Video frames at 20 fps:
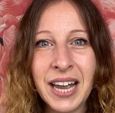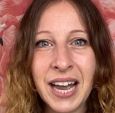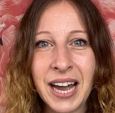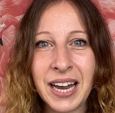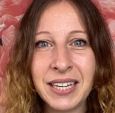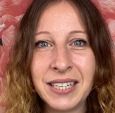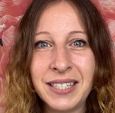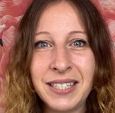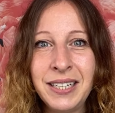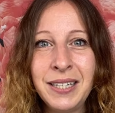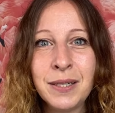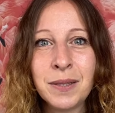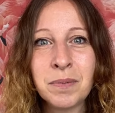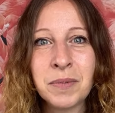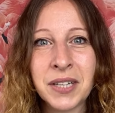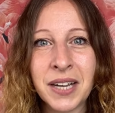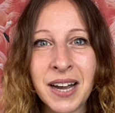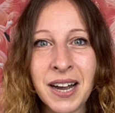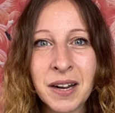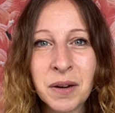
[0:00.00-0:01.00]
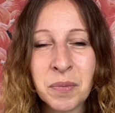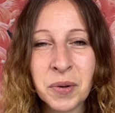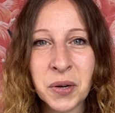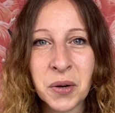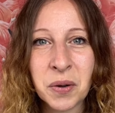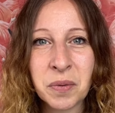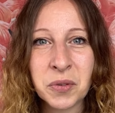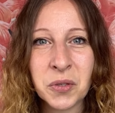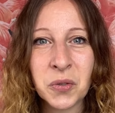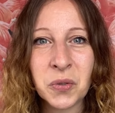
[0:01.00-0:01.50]
An diesem Tag
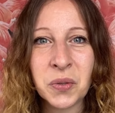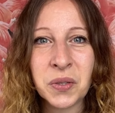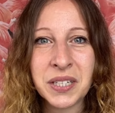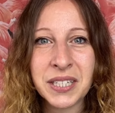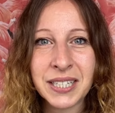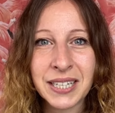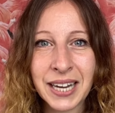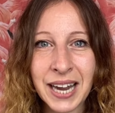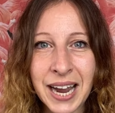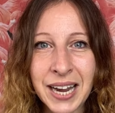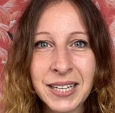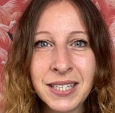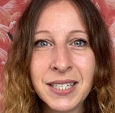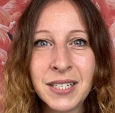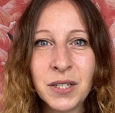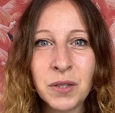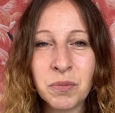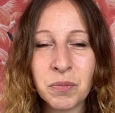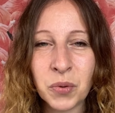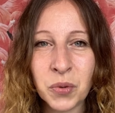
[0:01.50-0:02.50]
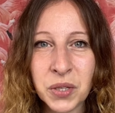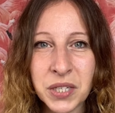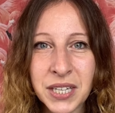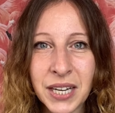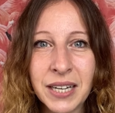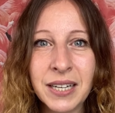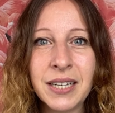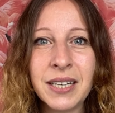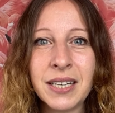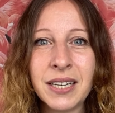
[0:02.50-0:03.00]
bekommst du 30%
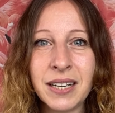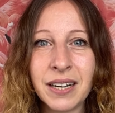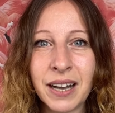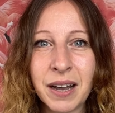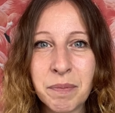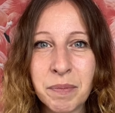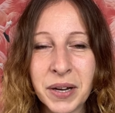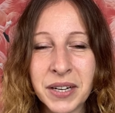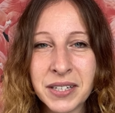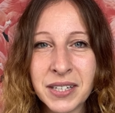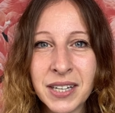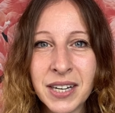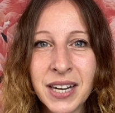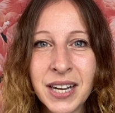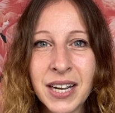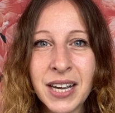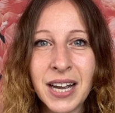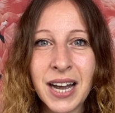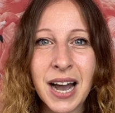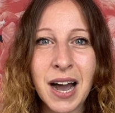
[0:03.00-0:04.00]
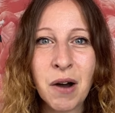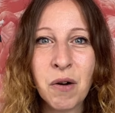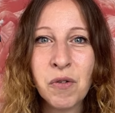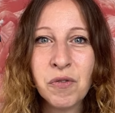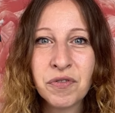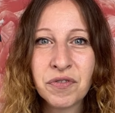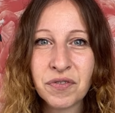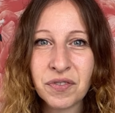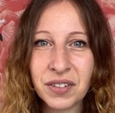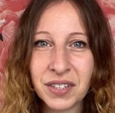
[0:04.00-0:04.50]
Prozent Rabatt
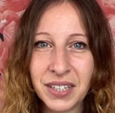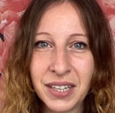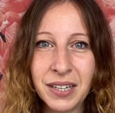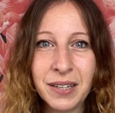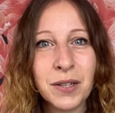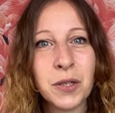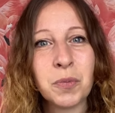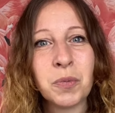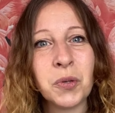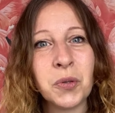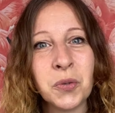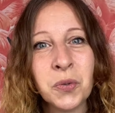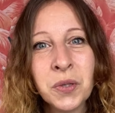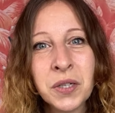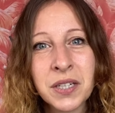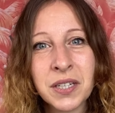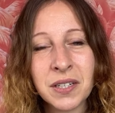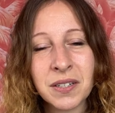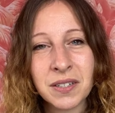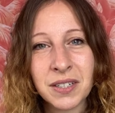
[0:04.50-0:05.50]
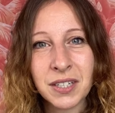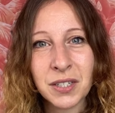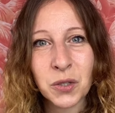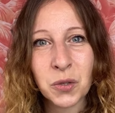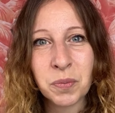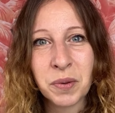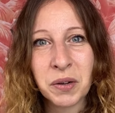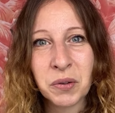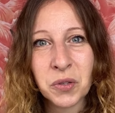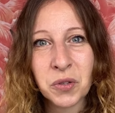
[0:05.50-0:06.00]
auf jedes Produkt, das
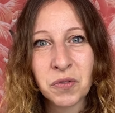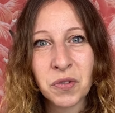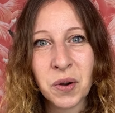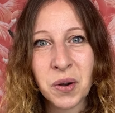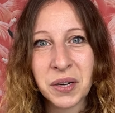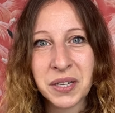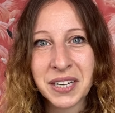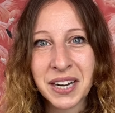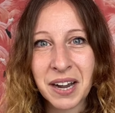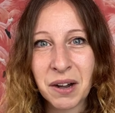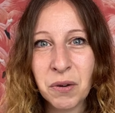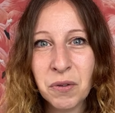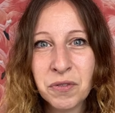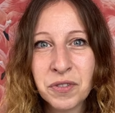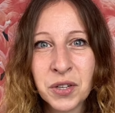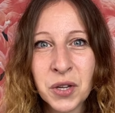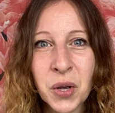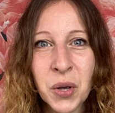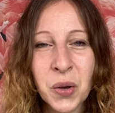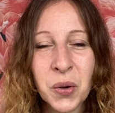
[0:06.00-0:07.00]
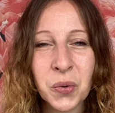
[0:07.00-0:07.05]
du bei uns vor Ort kaufst.